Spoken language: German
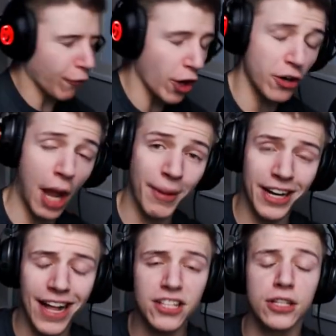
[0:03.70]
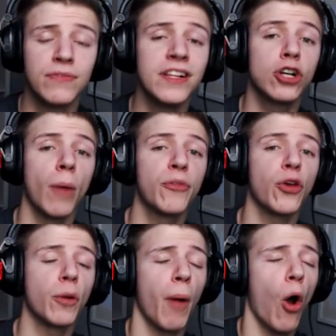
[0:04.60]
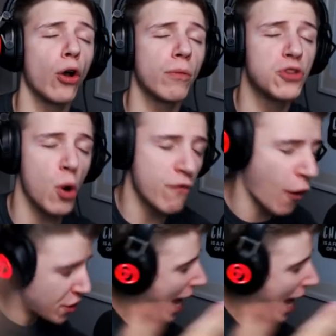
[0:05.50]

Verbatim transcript: Freunde und damit ein herzliches Willkommen zurück bei eurem TULV und